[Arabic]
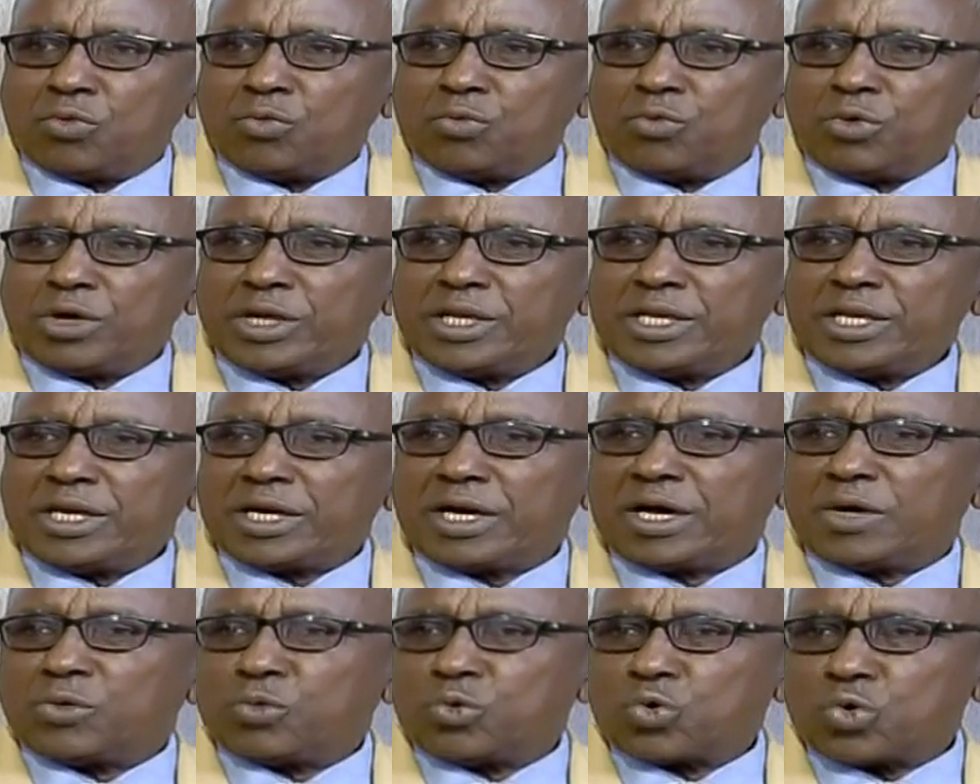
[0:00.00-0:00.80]
وهي
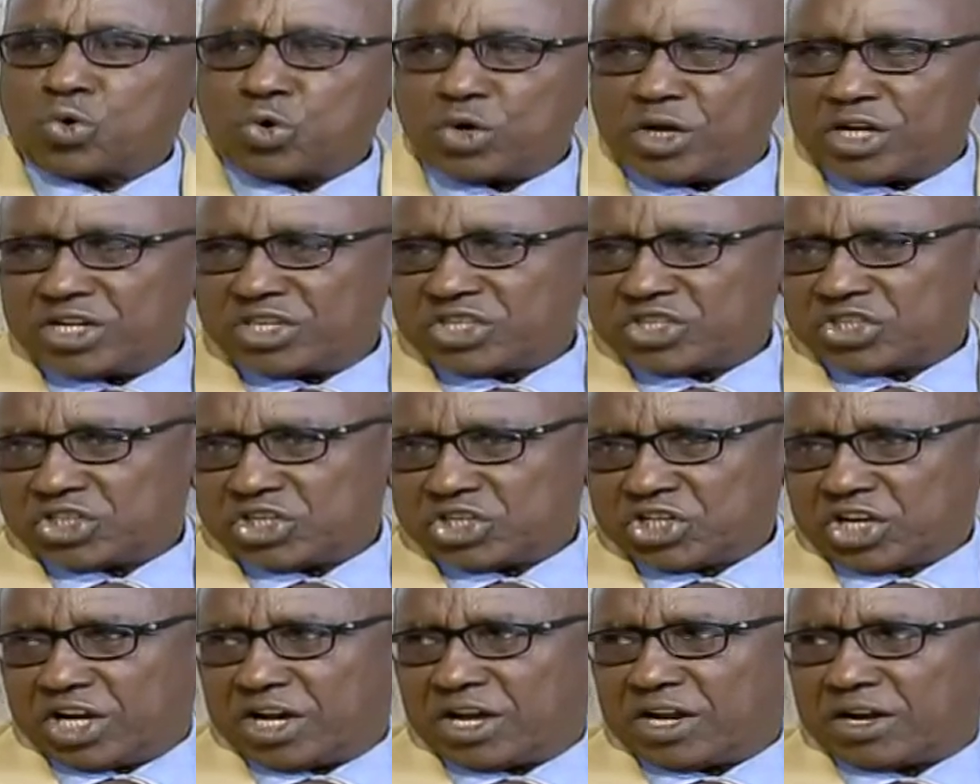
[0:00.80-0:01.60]
قرون
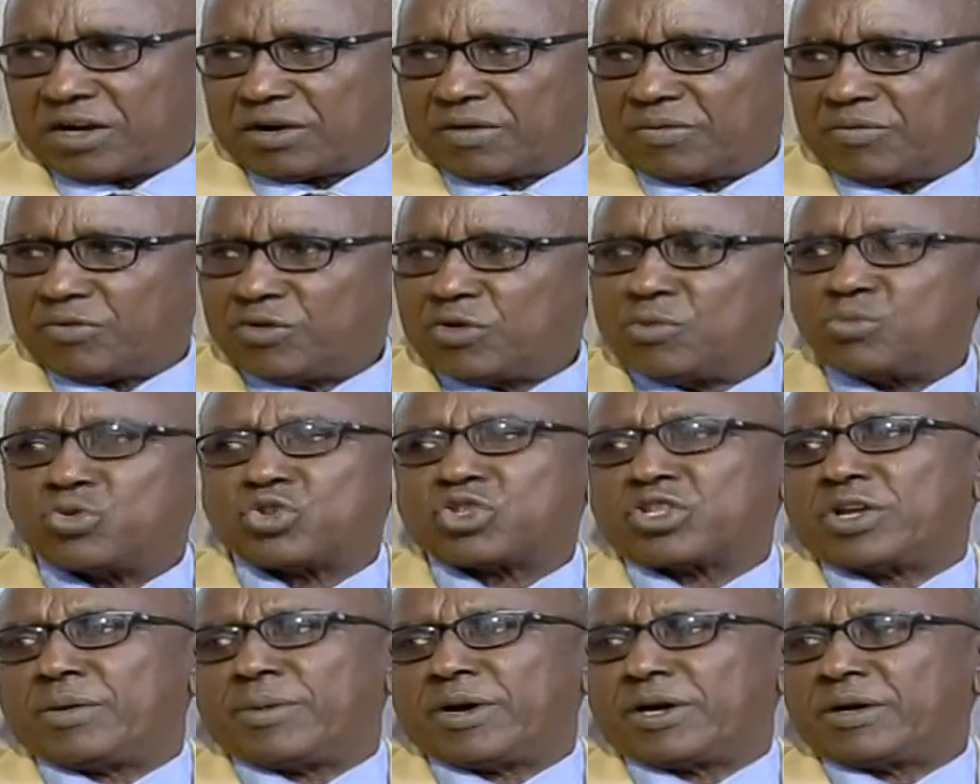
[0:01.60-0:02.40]
الاستشعار في
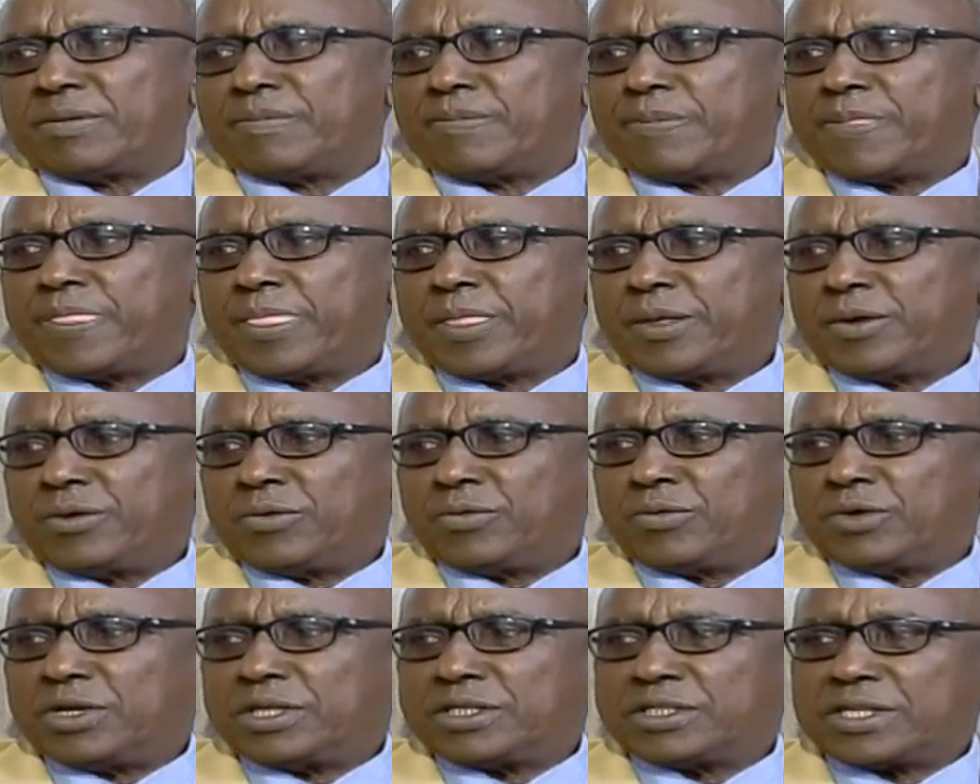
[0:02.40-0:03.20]
المجتمع
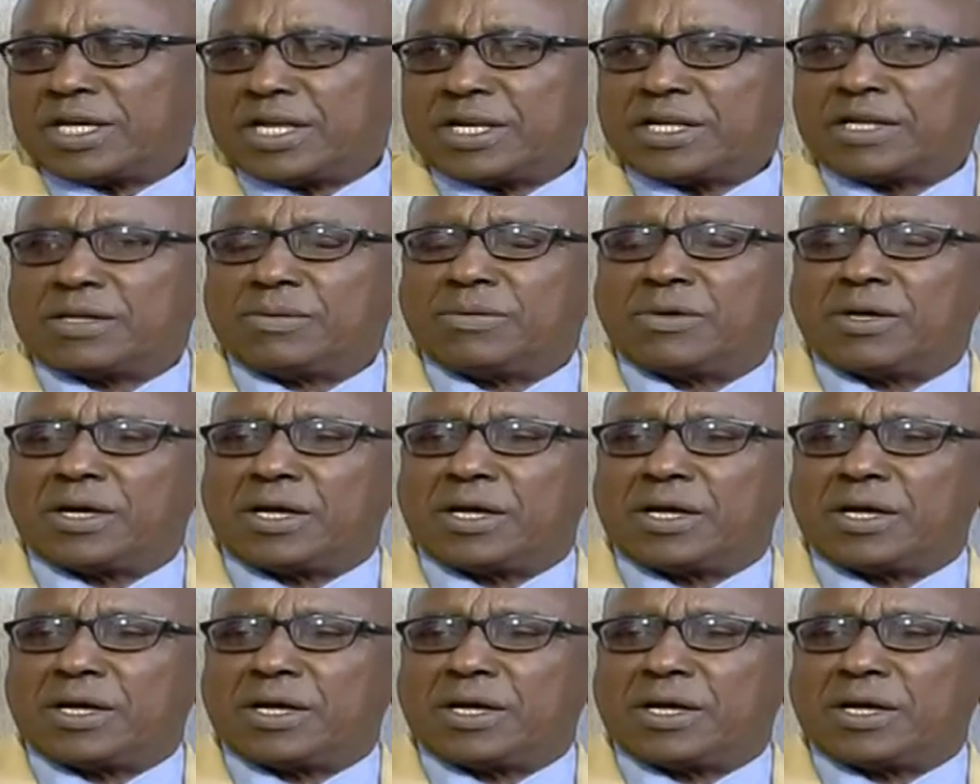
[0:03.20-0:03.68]
ولذلك